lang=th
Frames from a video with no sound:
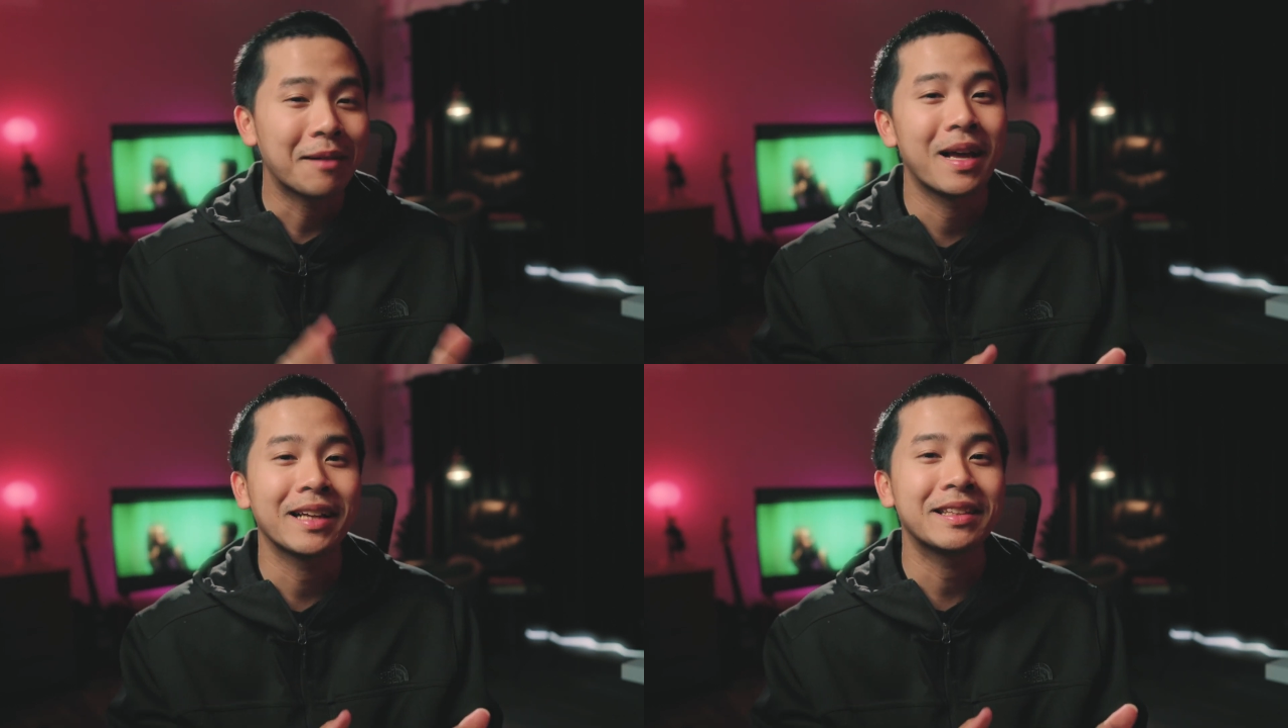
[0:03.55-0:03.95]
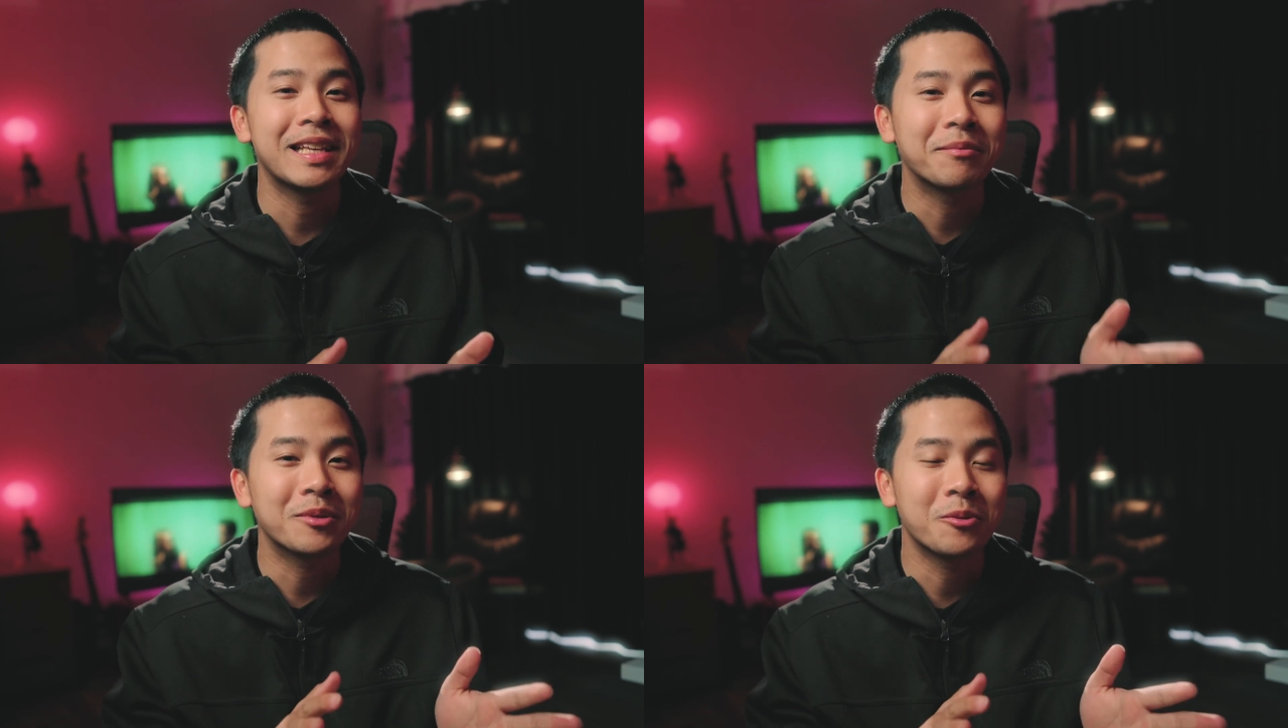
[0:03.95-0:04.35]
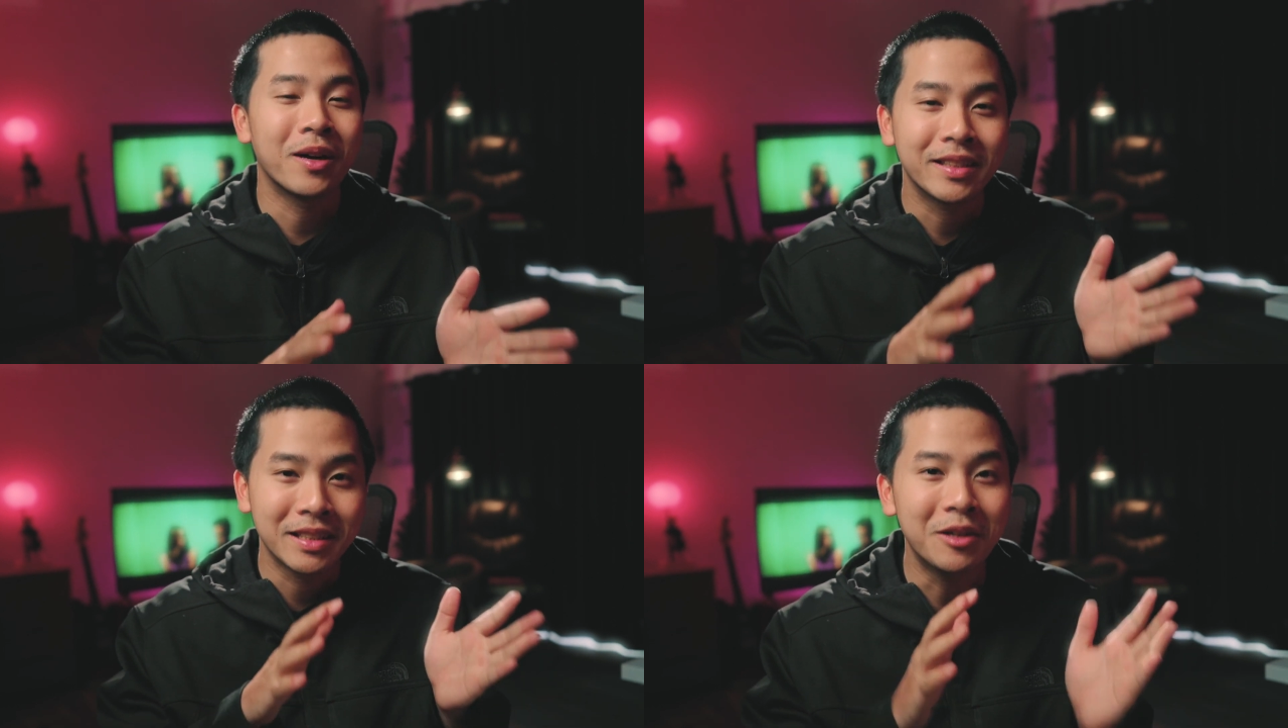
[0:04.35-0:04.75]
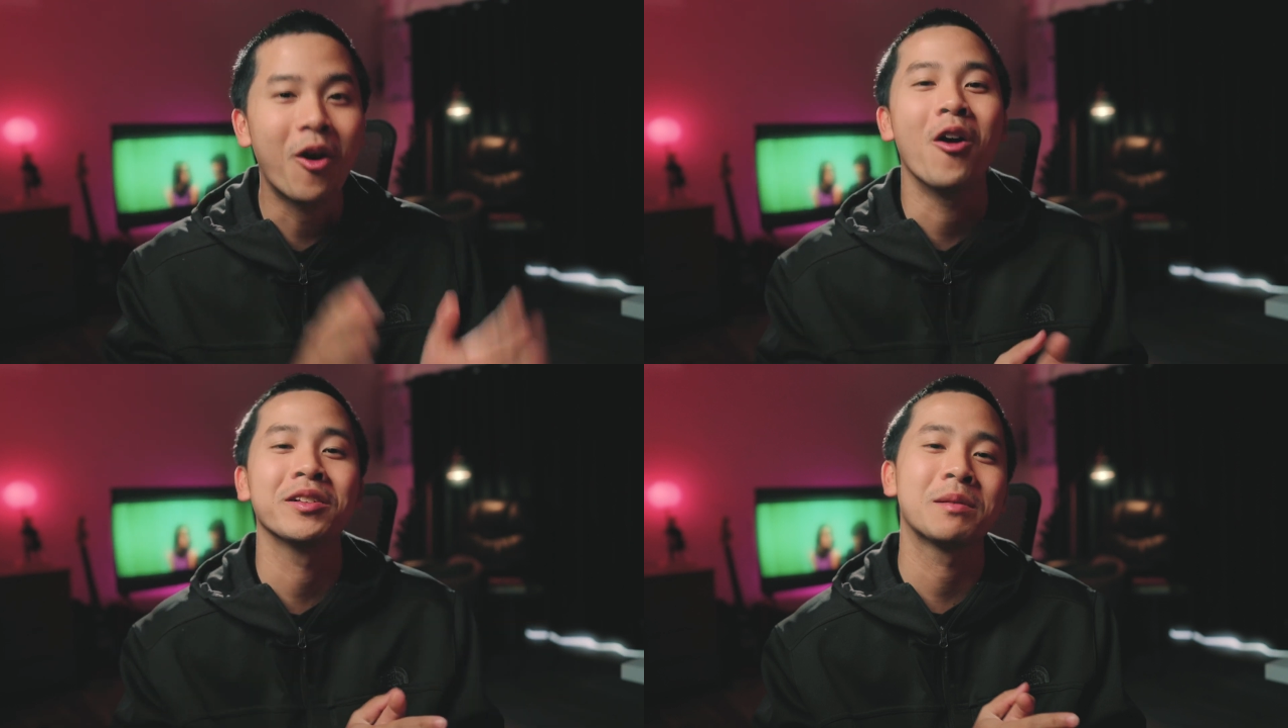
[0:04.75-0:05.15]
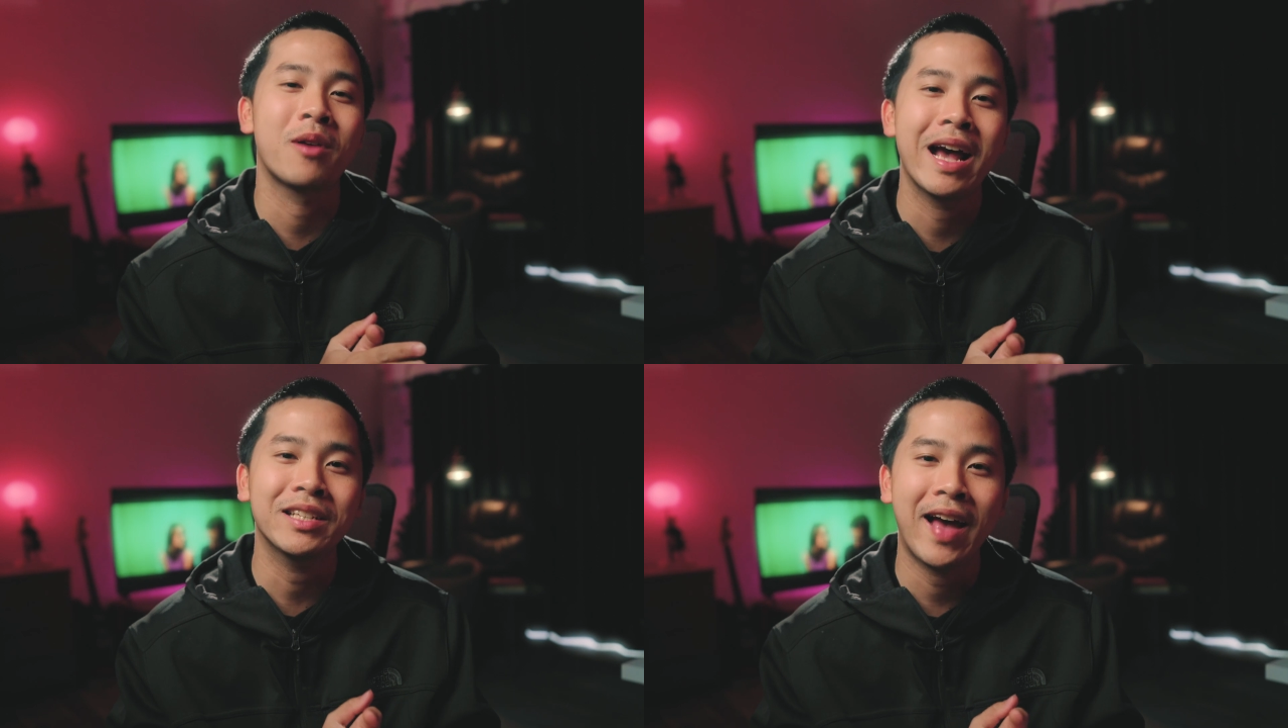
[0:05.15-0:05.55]
กำลังเตรียมตัวซื้อของเซอ
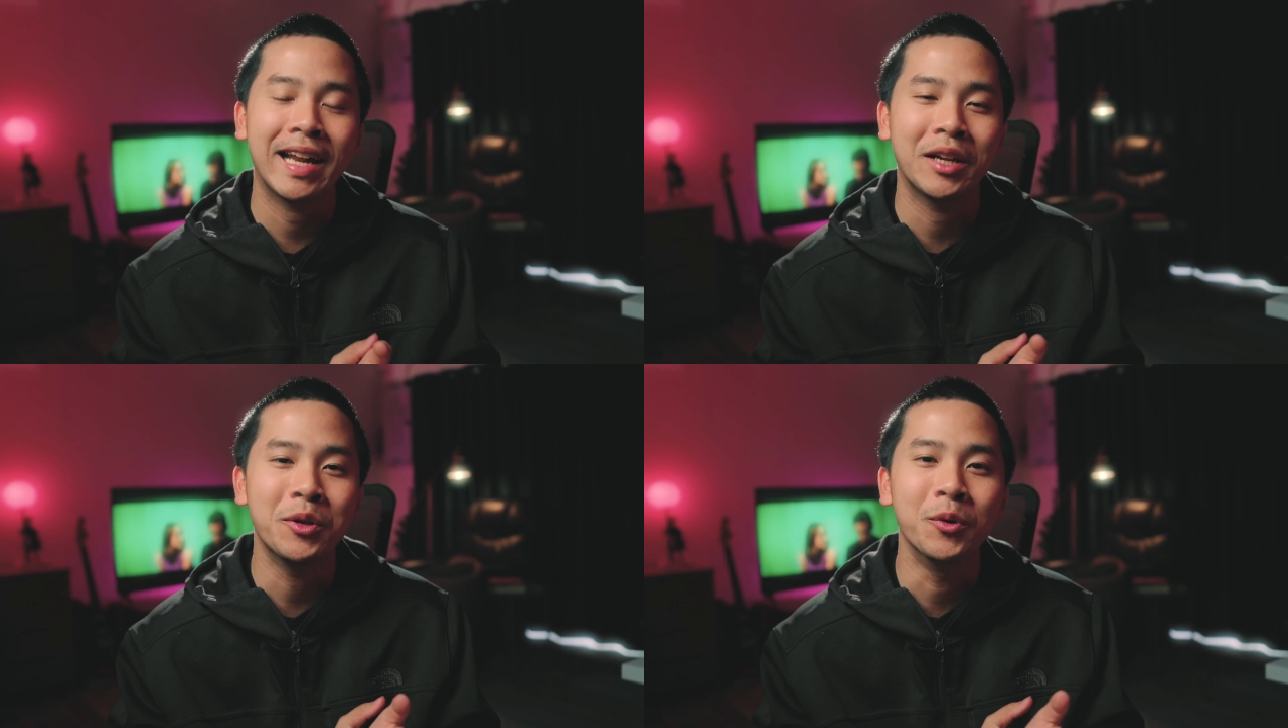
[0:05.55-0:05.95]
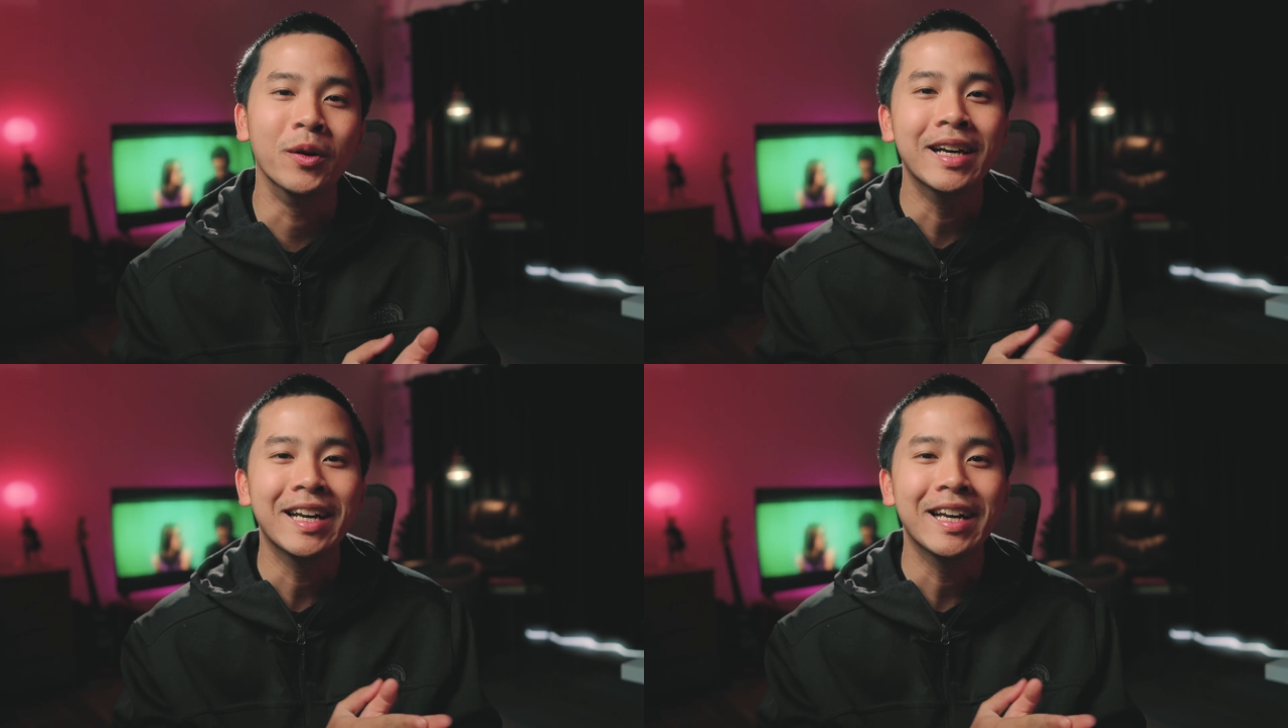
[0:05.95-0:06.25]
ร์ไพรส์แฟนกันอยู่